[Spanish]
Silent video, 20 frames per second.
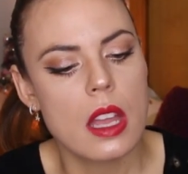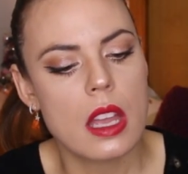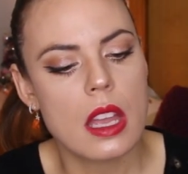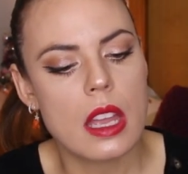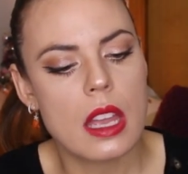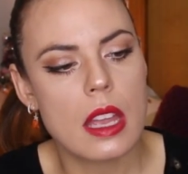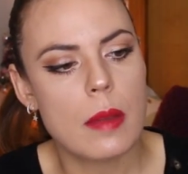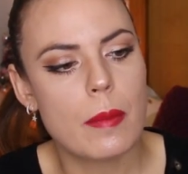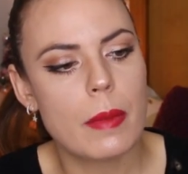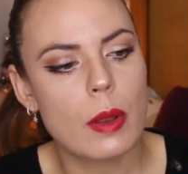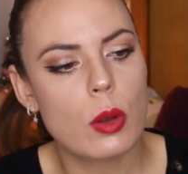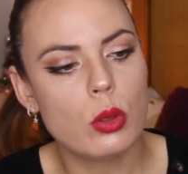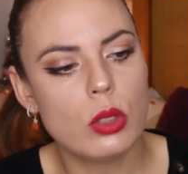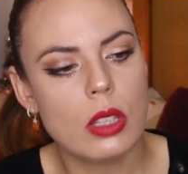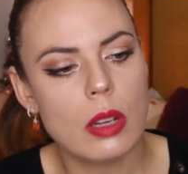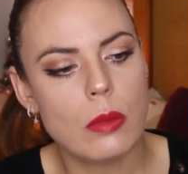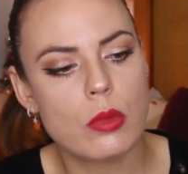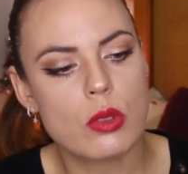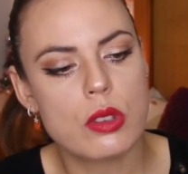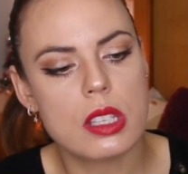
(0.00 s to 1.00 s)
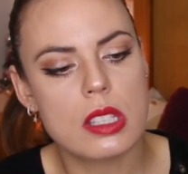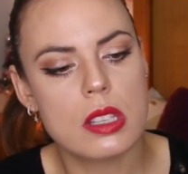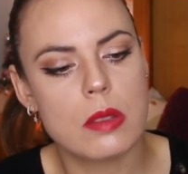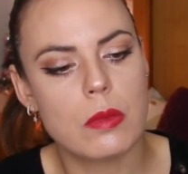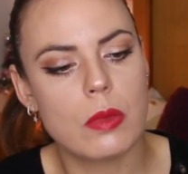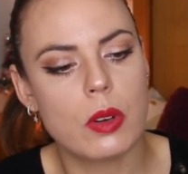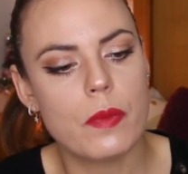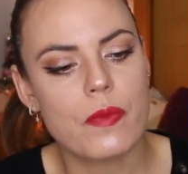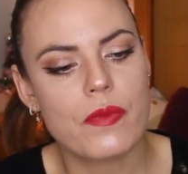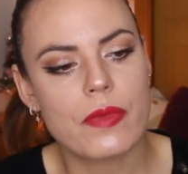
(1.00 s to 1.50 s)
Eh, me gusta
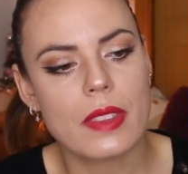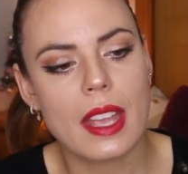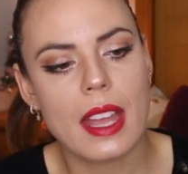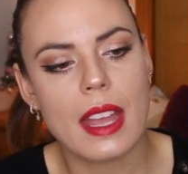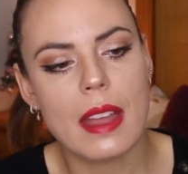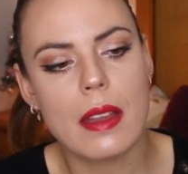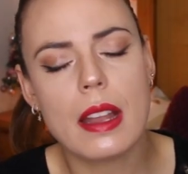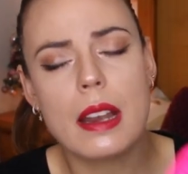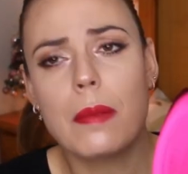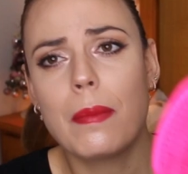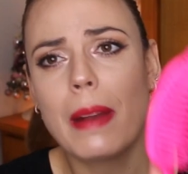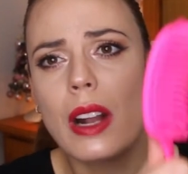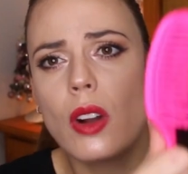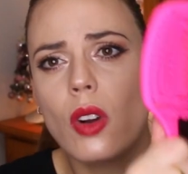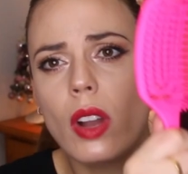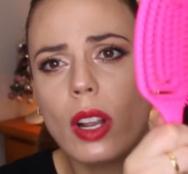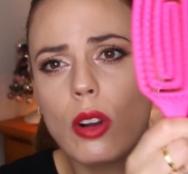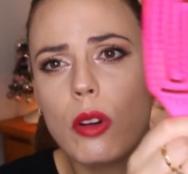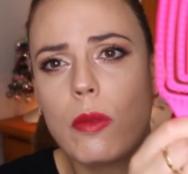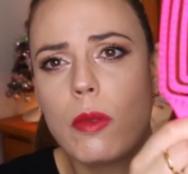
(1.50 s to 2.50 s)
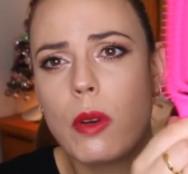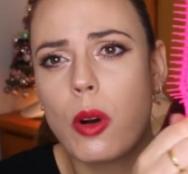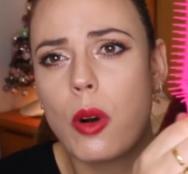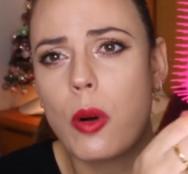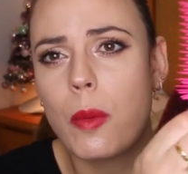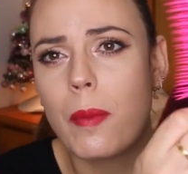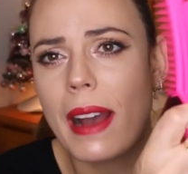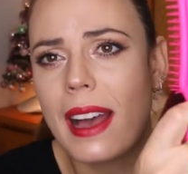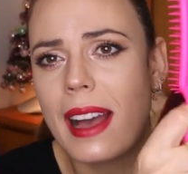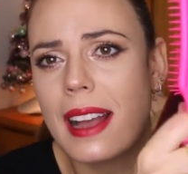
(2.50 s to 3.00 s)
muchísimo. El mango es
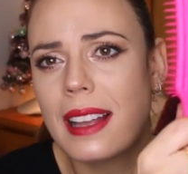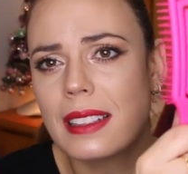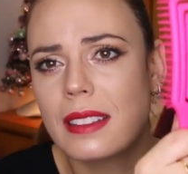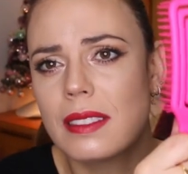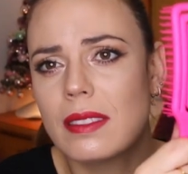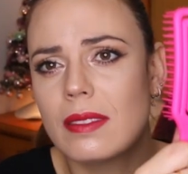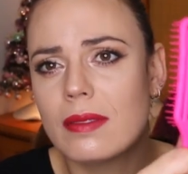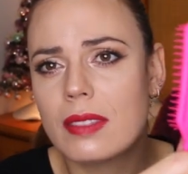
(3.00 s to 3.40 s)
como más